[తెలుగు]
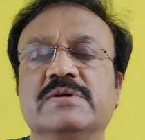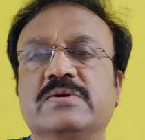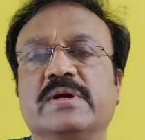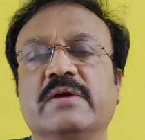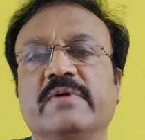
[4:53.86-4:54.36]

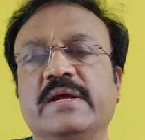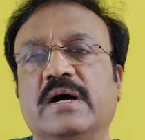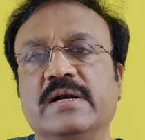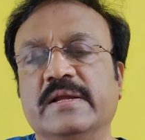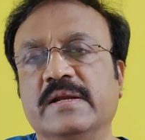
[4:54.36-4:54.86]
వాజ్ లుకింగ్ వెరీ
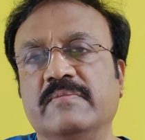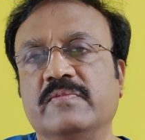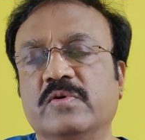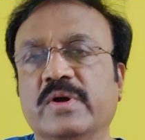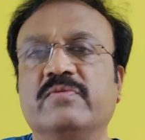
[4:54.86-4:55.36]
ఆర్డినరీ
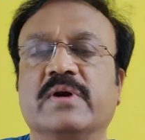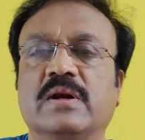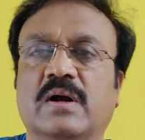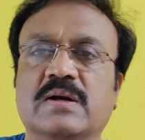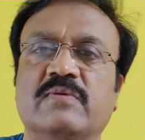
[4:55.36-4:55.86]
గోయింగ్
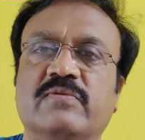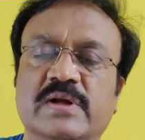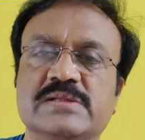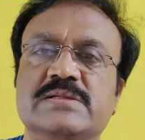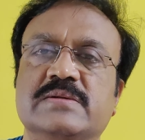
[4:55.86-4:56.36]
ఫర్ లాట్ ఆఫ్
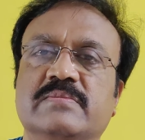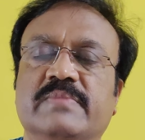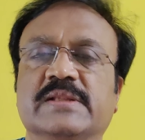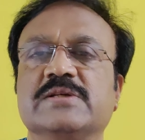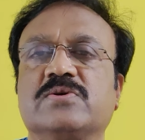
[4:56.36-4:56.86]
రన్స్
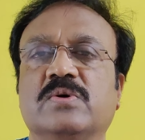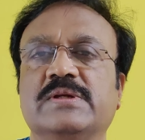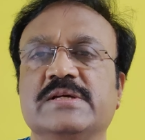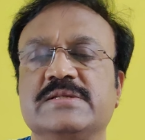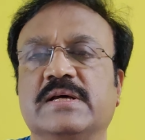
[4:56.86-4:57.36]
పెద్ద
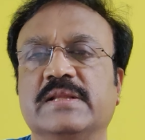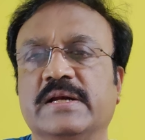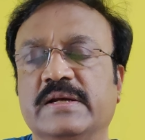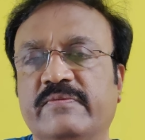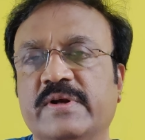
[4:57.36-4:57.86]
స్కోర్ చేసినా
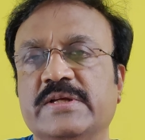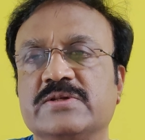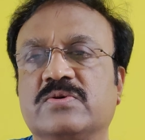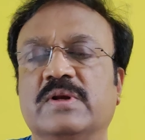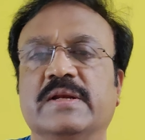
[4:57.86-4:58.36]
దాన్ని డిఫెండ్
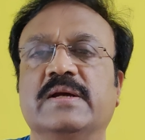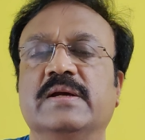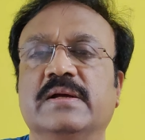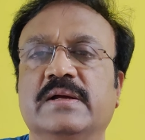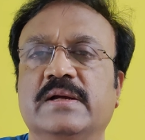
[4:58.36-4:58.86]
చేసుకోలేని
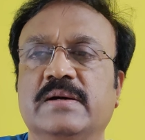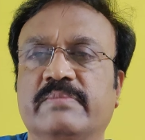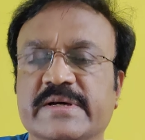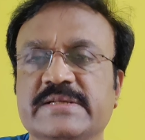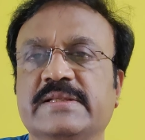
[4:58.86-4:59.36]

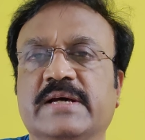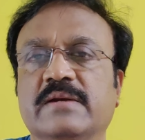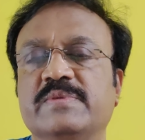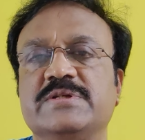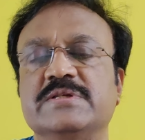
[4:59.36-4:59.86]
పరిస్థితి
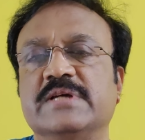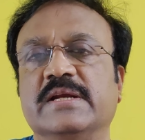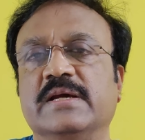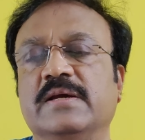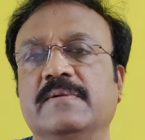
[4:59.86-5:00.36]
కనిపించింది
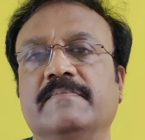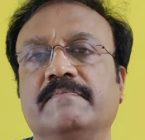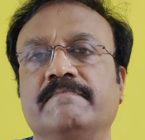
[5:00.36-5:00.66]
చెన్నైకి